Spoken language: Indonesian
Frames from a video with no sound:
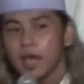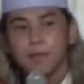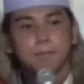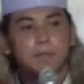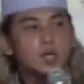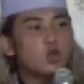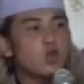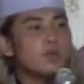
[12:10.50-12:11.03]

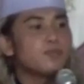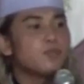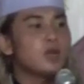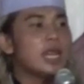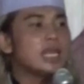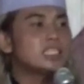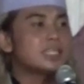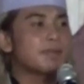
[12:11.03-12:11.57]

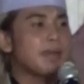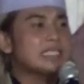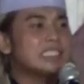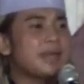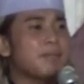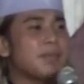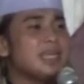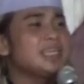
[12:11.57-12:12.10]
Perkumpulan
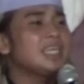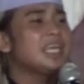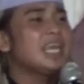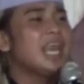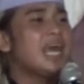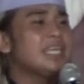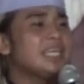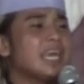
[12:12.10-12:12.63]
semacam
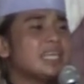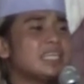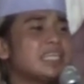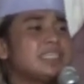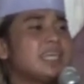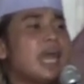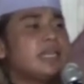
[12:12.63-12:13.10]
inilah yang tidak